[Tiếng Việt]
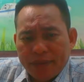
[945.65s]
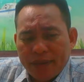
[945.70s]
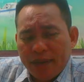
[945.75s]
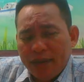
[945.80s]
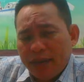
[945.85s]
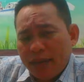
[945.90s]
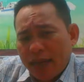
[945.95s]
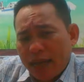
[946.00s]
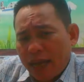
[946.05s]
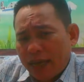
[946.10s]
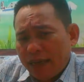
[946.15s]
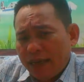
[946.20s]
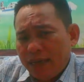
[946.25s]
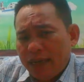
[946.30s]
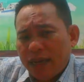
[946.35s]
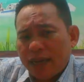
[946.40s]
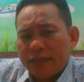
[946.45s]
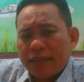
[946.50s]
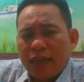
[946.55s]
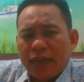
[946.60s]
đó là anh
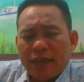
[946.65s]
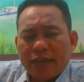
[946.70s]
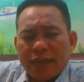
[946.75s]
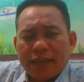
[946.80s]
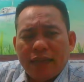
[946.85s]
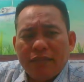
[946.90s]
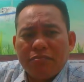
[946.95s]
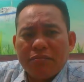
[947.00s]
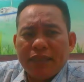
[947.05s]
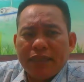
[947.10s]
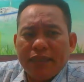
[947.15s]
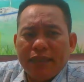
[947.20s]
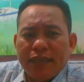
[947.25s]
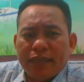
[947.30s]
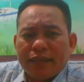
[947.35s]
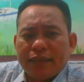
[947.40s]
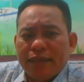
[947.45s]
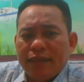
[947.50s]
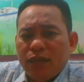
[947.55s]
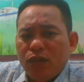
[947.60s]
đã thành công có nghĩa là
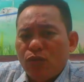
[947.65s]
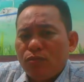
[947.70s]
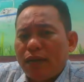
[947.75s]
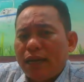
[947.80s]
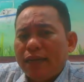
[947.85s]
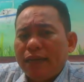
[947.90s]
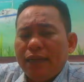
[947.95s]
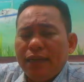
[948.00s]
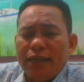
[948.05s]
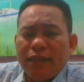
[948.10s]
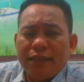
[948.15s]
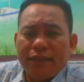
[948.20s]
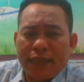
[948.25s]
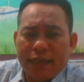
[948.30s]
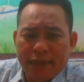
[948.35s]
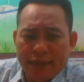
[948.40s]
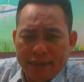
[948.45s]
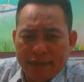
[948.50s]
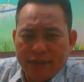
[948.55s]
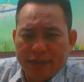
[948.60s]
từ lúc anh lên
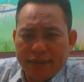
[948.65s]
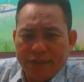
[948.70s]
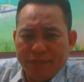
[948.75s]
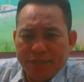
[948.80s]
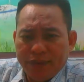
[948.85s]
tiếng đó